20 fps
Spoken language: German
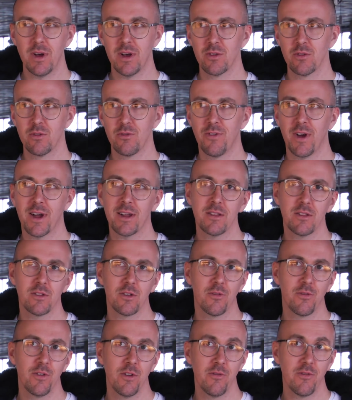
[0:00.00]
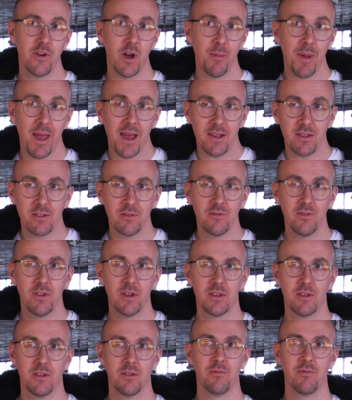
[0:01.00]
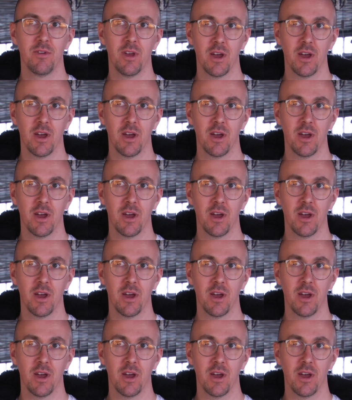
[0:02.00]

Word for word: Also Fakt ist auf jeden Fall, am 1.4.